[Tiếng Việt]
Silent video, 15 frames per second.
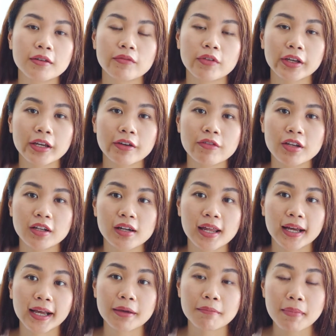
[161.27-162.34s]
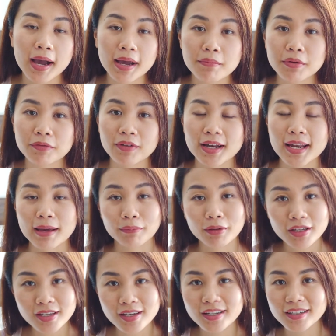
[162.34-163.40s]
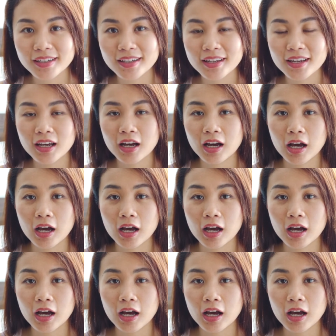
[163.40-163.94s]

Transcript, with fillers: về cái việc là ngày mai mình phải làm cái gì